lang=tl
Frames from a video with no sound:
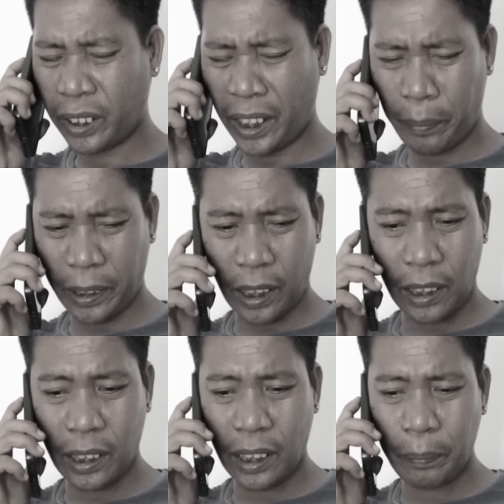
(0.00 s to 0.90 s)
Kaya
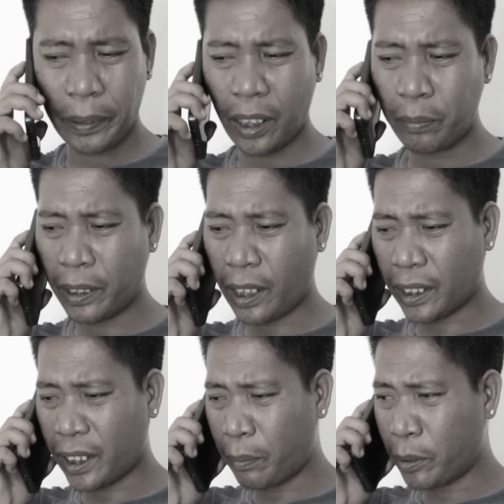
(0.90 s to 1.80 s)
matagal-tagal pa tayong
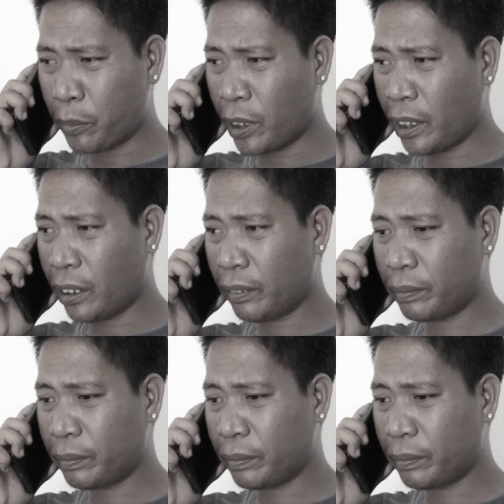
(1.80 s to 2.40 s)
magkakasamang muli.